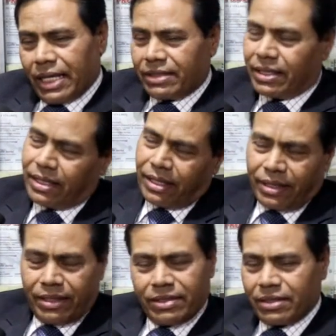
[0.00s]
ऐसे ही
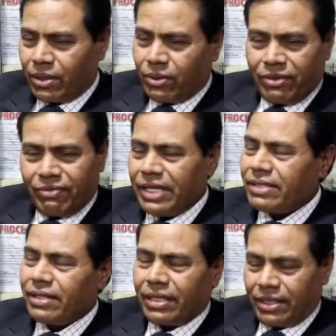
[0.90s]
रहेगी इसका कोई
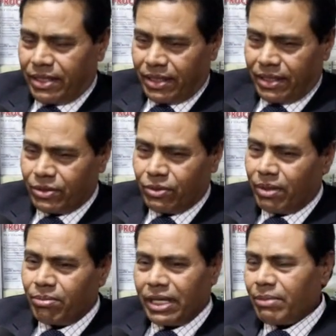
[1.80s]
बेस नहीं है इसको
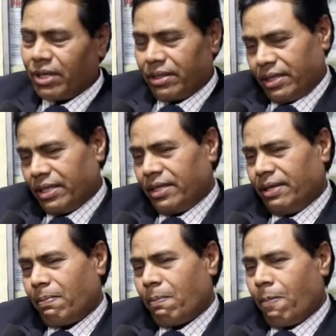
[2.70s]
हम नहीं मानते
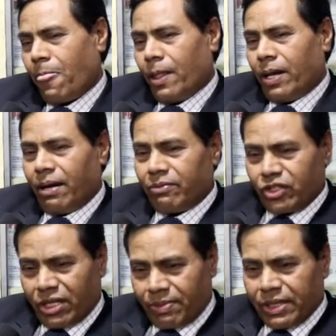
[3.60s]
हैं हम
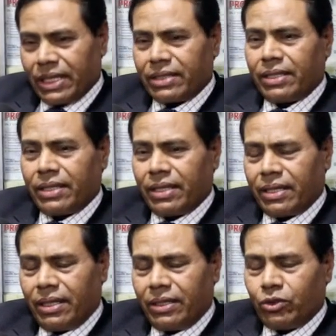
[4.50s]
सिर्फ देखते हैं
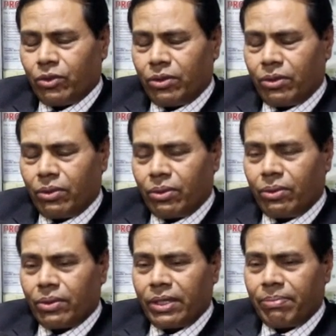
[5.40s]
कि जो
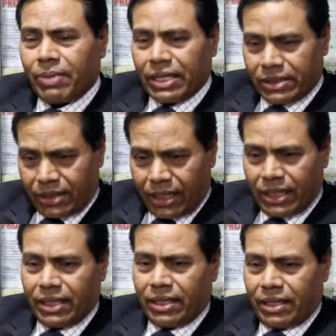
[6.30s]
लोगों की
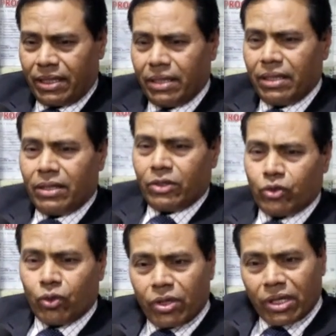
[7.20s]
परेशानियां
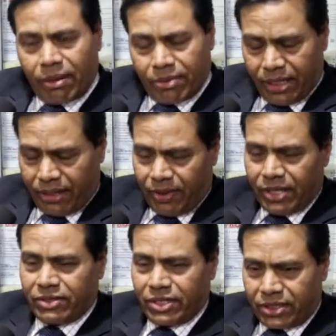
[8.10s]
हैं जो
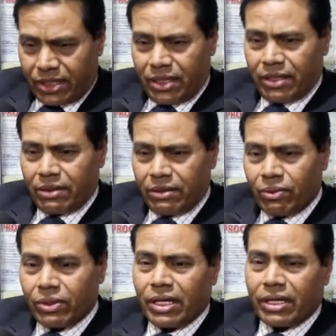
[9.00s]
ग्रीवांसेस हैं
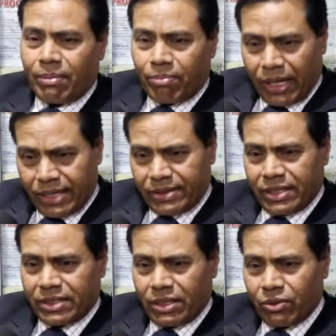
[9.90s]
उनकी
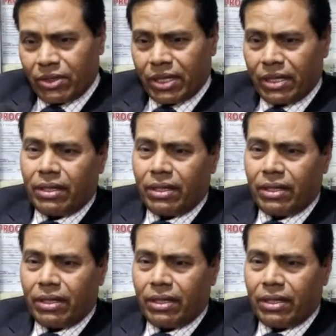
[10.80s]
कंप्लाइंसेस हैं उनका